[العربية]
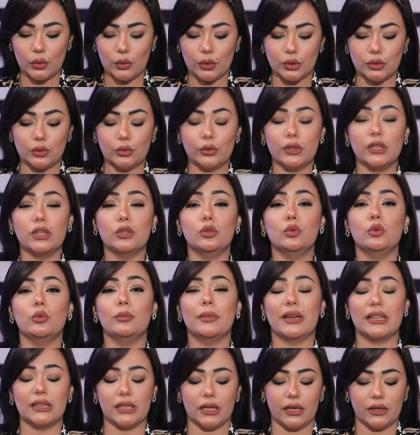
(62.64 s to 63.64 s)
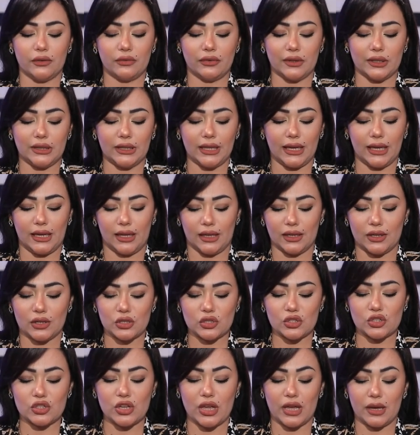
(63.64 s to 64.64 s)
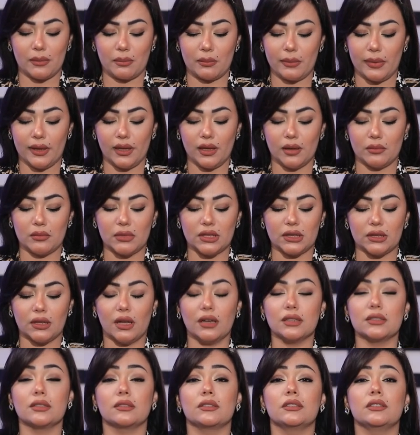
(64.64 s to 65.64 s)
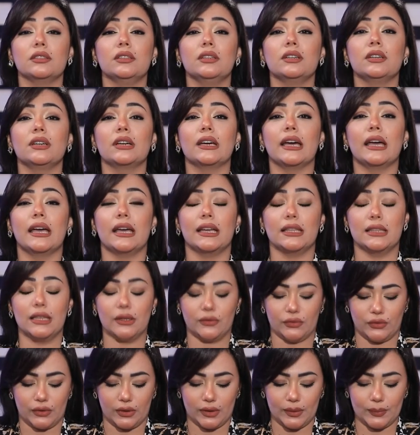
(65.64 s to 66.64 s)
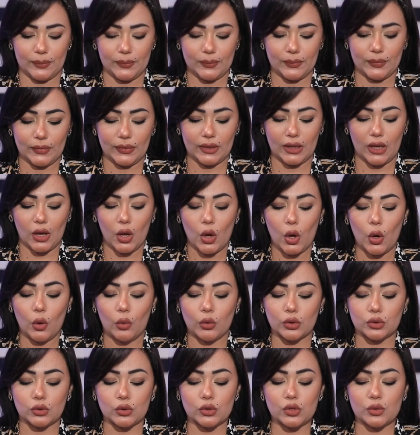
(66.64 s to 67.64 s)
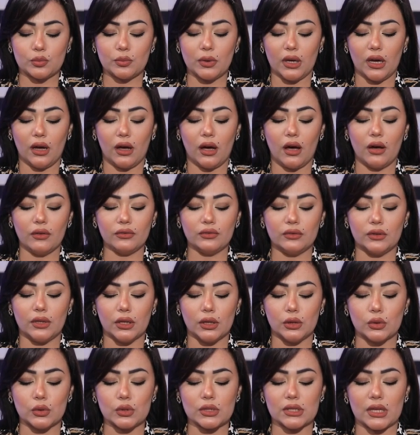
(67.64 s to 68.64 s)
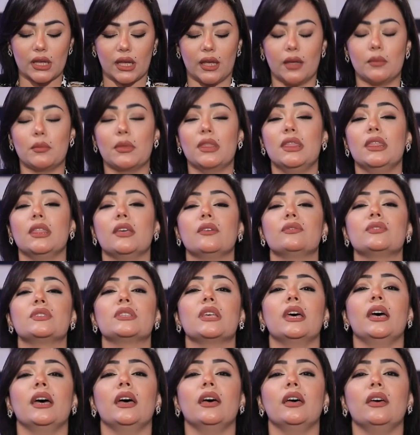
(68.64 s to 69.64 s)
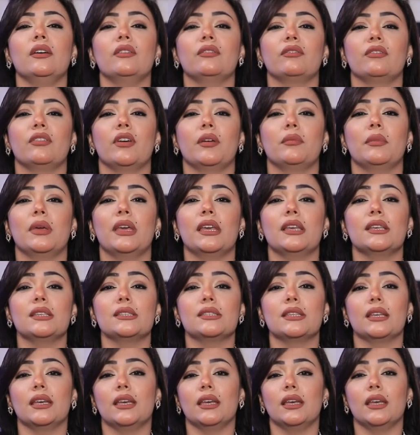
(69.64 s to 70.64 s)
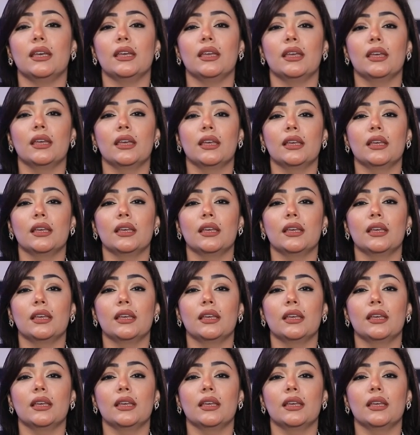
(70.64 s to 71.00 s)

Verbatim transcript: وتريد منع فتاة شابة من تحقيق أهدافها وتصبح أفضل نسخة من نفسها فماذا